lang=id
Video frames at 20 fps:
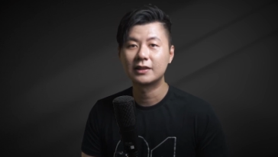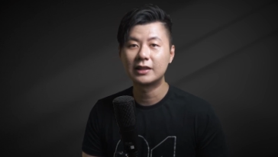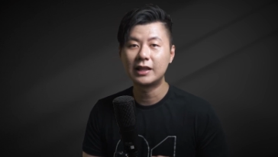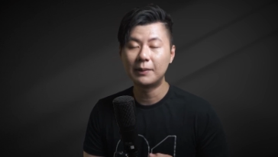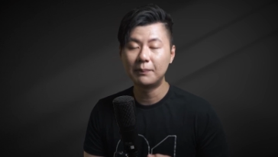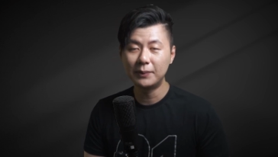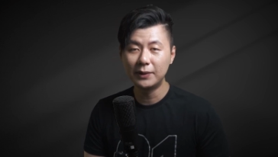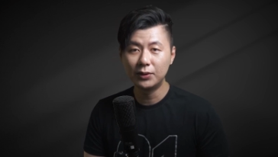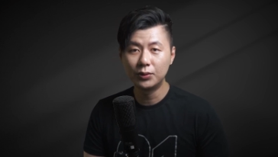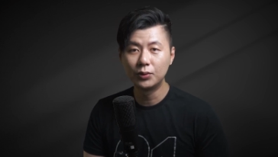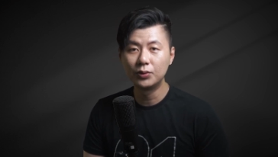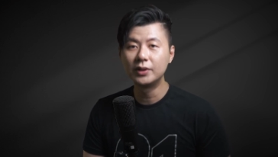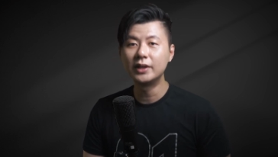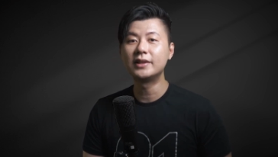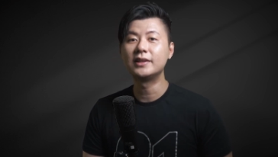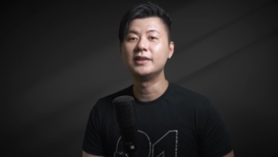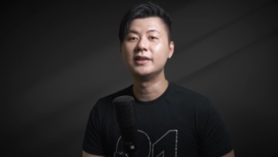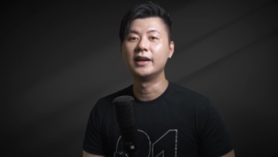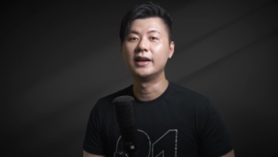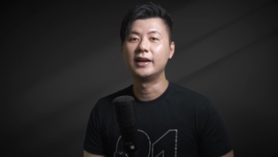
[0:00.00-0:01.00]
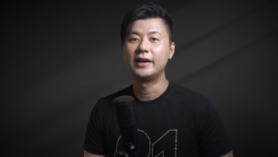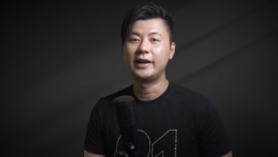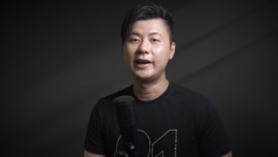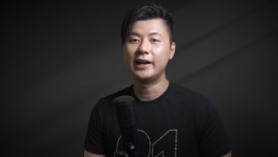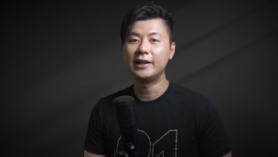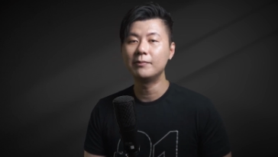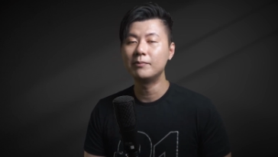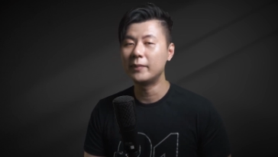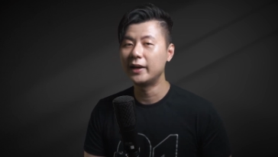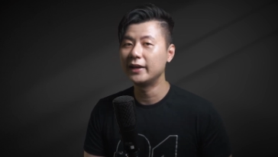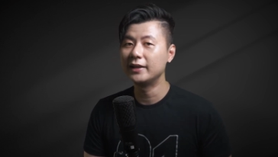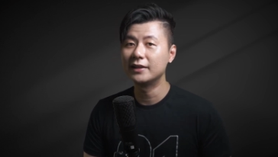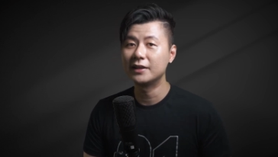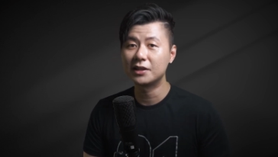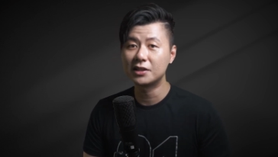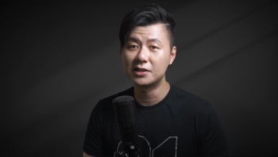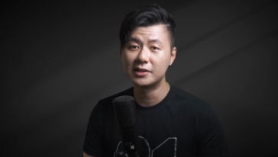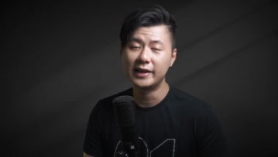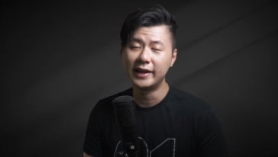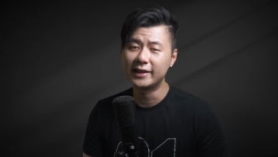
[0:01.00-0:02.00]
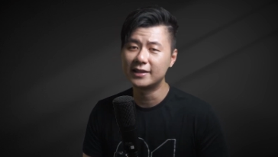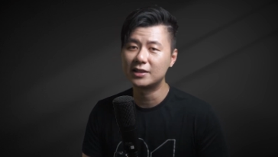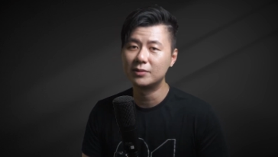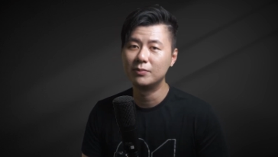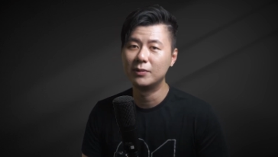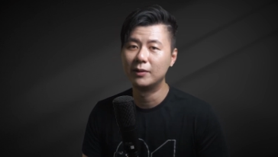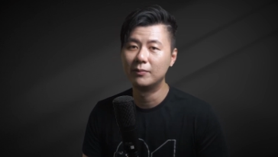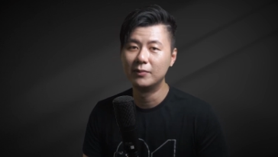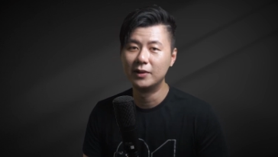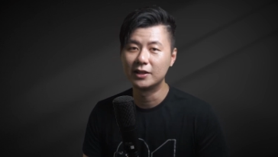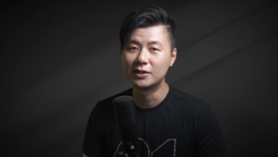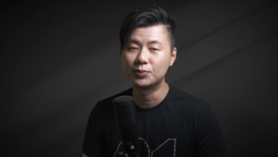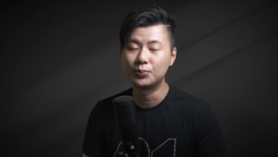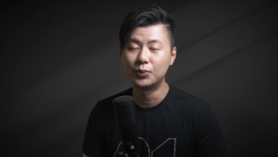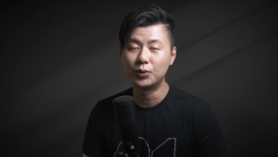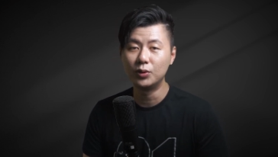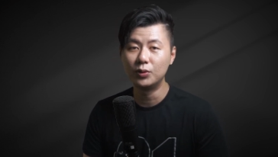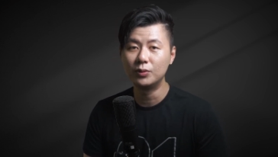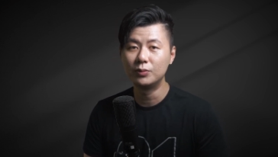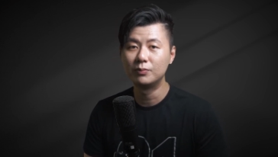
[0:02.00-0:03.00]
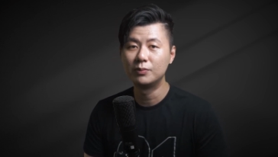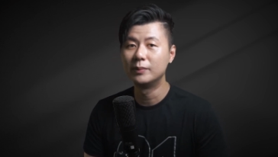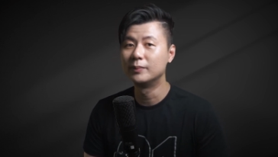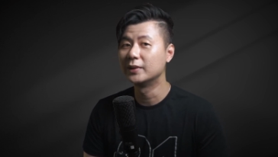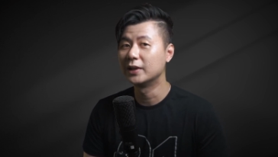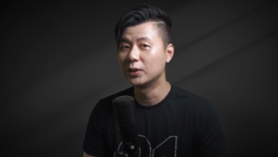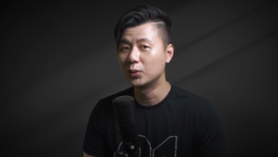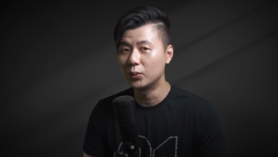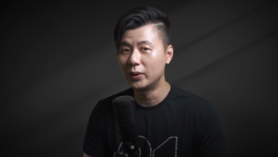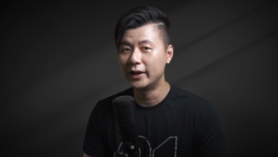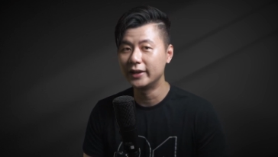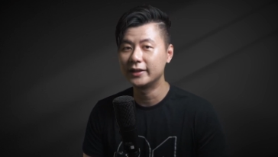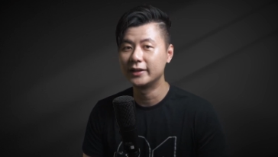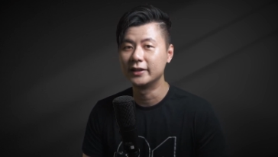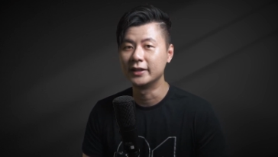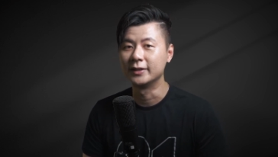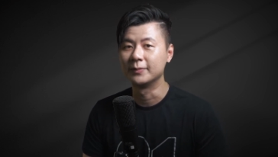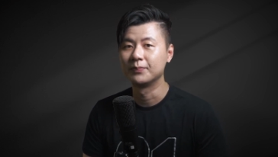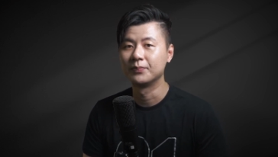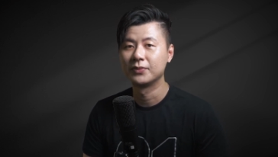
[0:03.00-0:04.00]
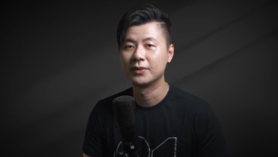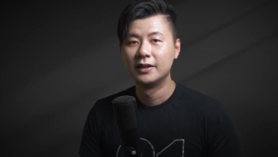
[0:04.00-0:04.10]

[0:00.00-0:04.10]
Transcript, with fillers: Tapi unitnya N-Miners S19 Pro belum tentu ada.